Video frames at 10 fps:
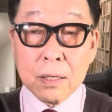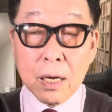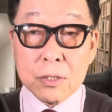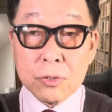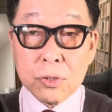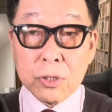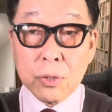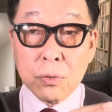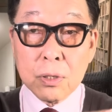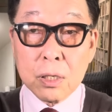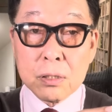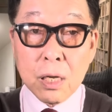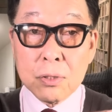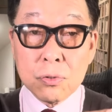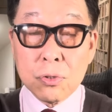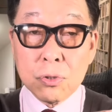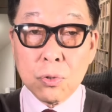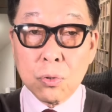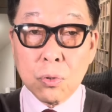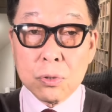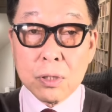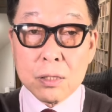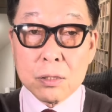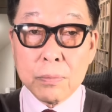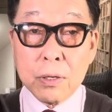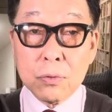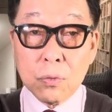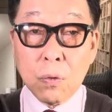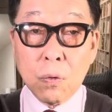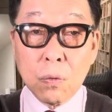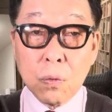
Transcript: 海水温が30度を越し始めると、